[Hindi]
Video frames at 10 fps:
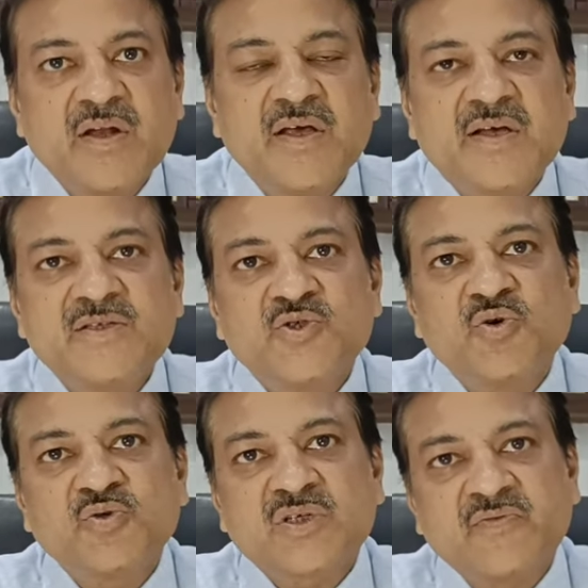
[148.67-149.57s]
लेकिन जो
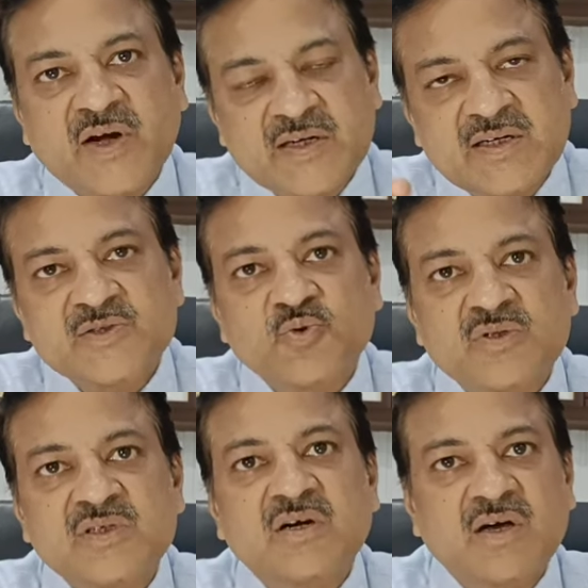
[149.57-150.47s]
उसकी वाइटनेस
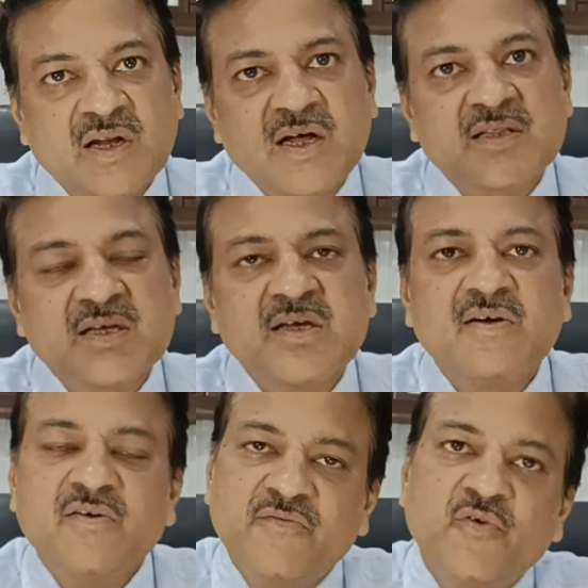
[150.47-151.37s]
होती है कलर आता है
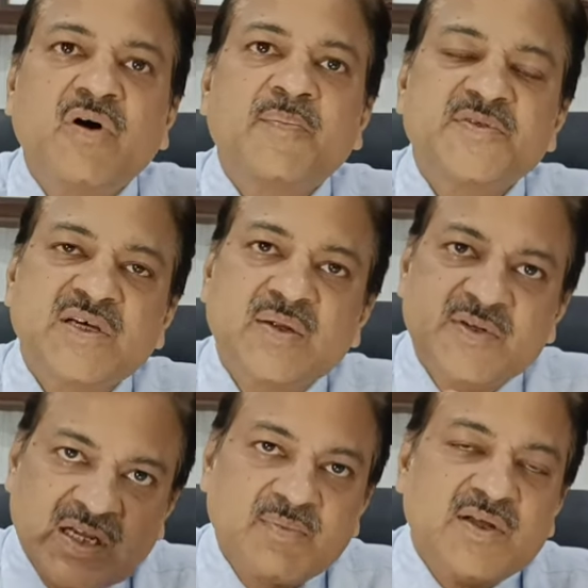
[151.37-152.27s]
वो वापस जाने में
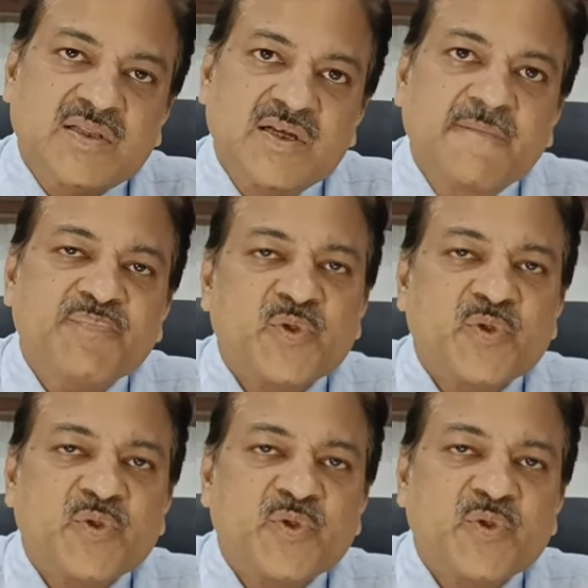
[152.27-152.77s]
टाइम लगता है